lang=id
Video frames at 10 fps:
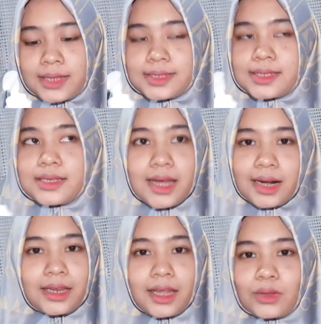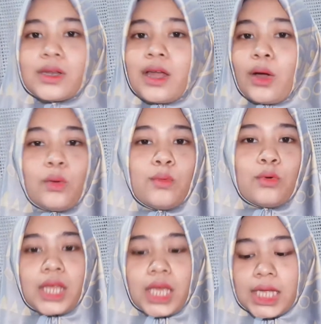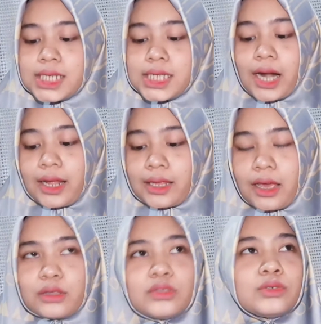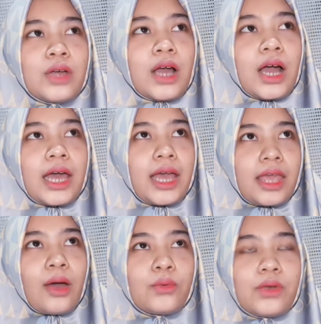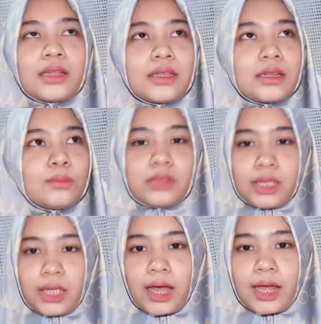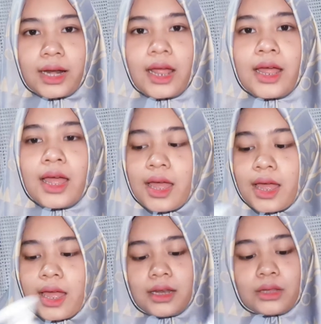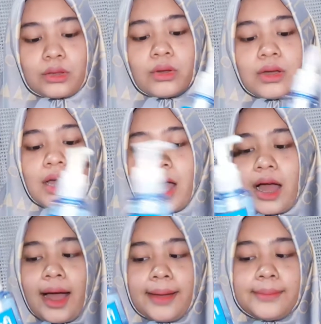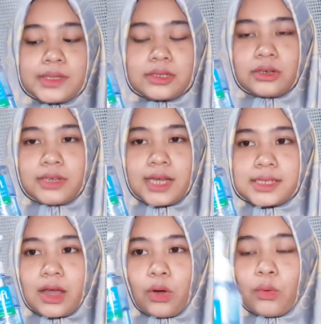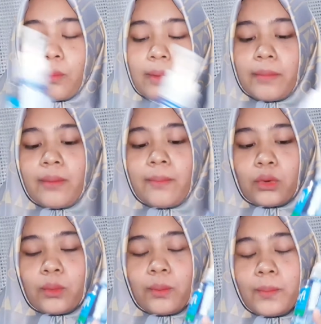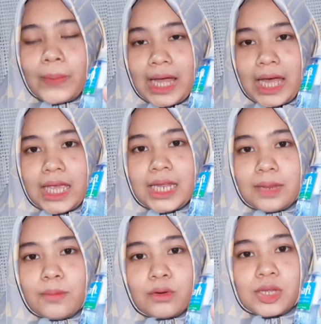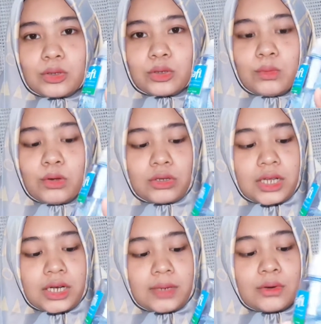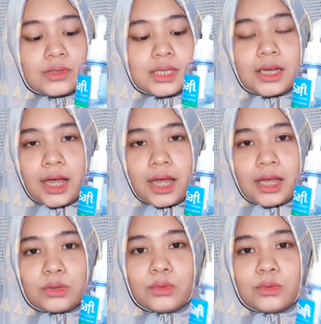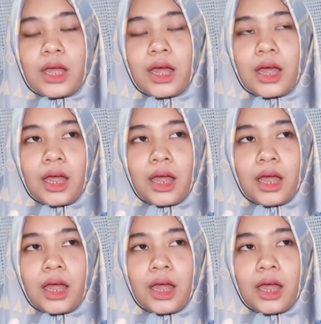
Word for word: segarnya itu udah aku buktiin cerahnya itu juga kayaknya udah terbukti ya karena ini tuh nggak habis loh guys aku memang baru pakai ini baru satu botol dan baru setengah itu udah